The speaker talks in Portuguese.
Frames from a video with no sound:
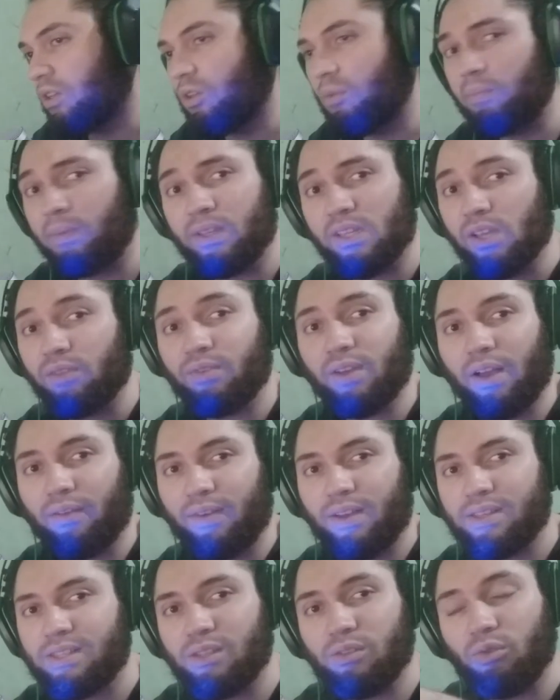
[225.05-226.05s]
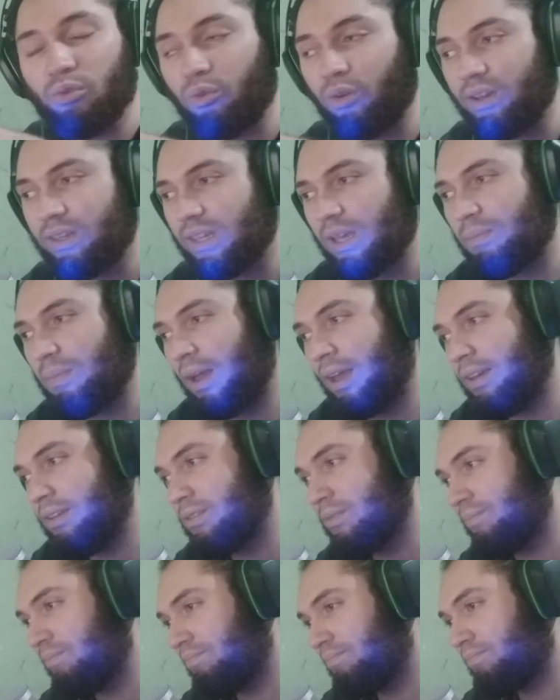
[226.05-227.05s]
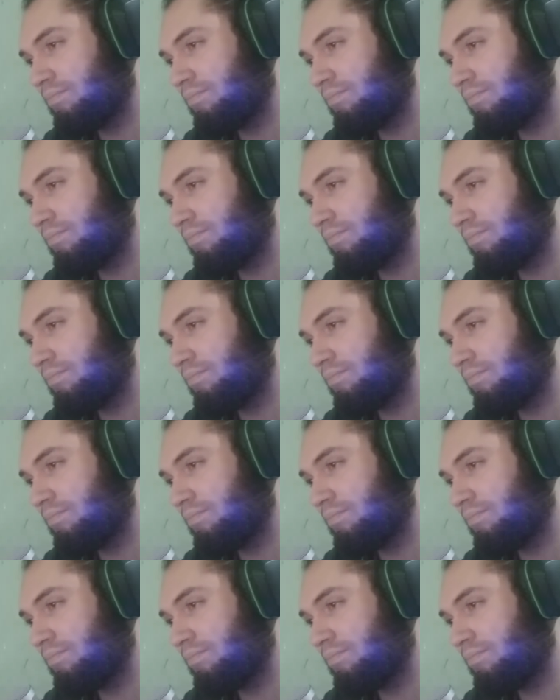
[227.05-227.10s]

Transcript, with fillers: Não precisa ficar fazendo coisa a mais.